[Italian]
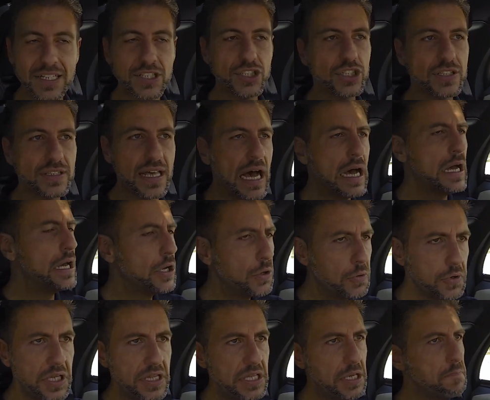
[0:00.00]
in città.
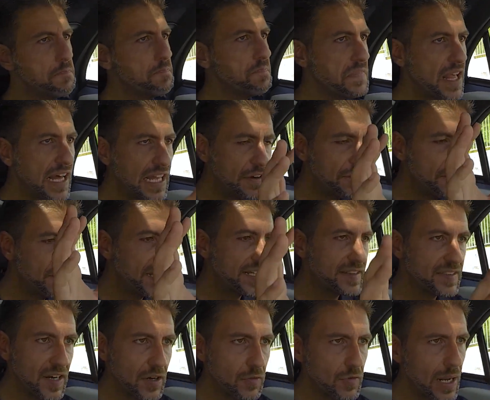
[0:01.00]
Quindi alla fine
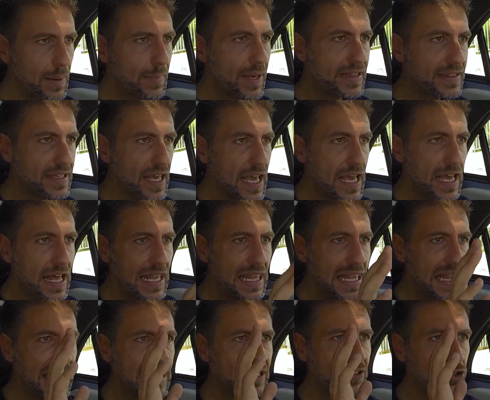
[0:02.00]
tranquillamente
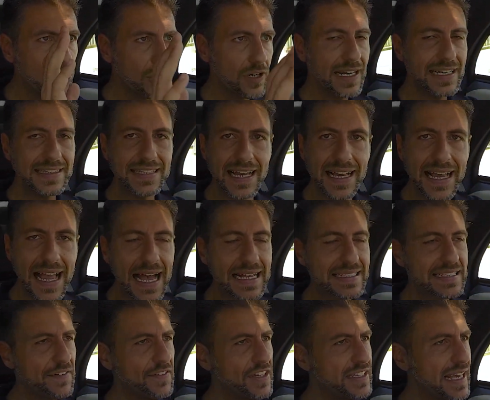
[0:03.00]
tornate a
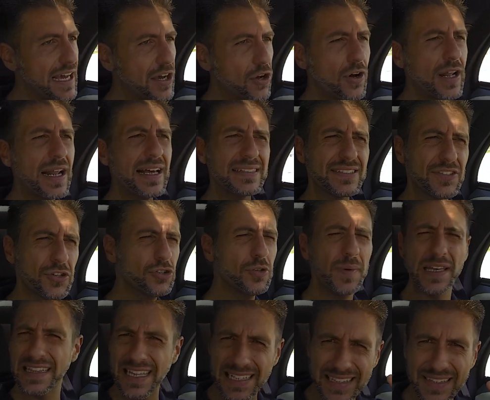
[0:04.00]
casa, avete ancora secondo
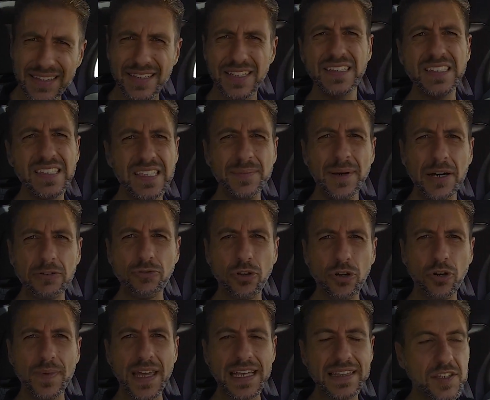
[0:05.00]
me tantissima
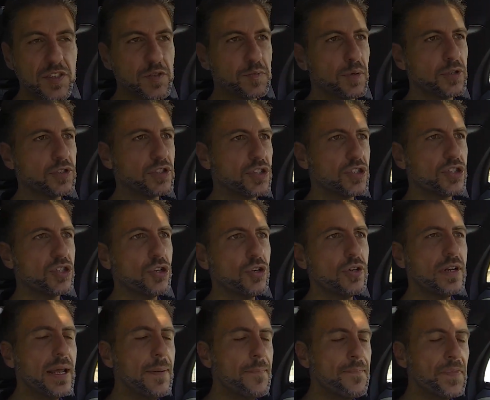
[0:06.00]
autonomia a
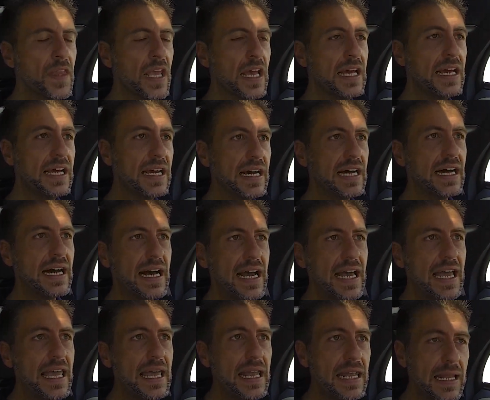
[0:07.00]
disposizione eh,
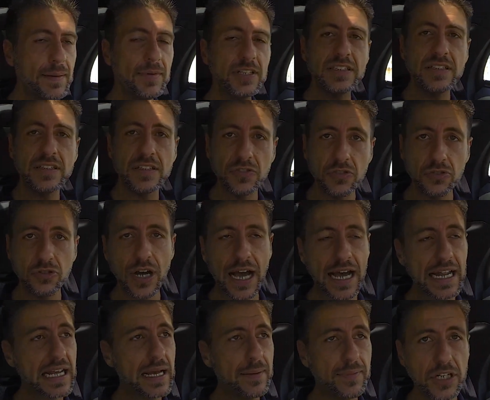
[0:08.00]
e la mettete sotto
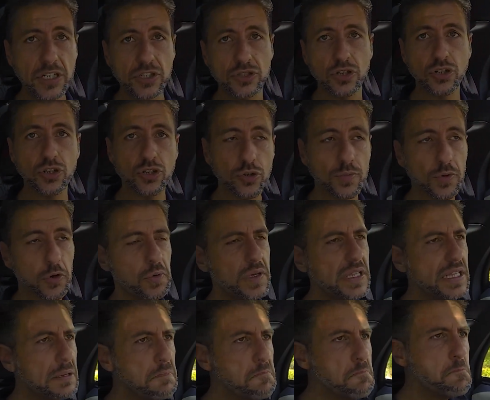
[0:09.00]
carica per il giorno dopo.
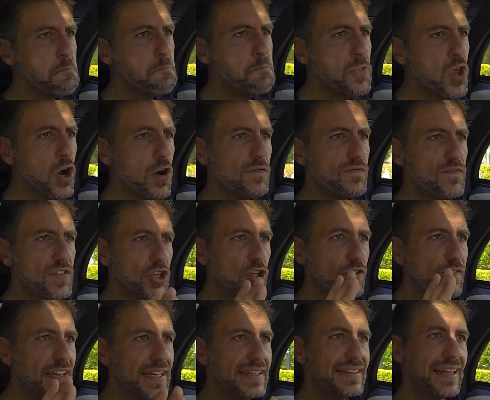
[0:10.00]
Quindi non vi
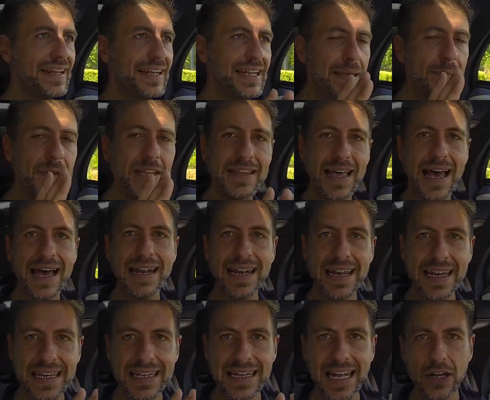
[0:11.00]
dovete
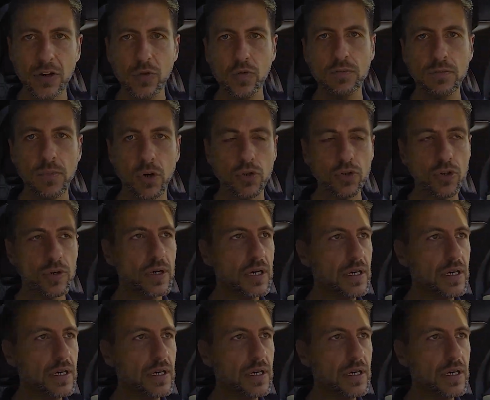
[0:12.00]
limitare in alcun modo.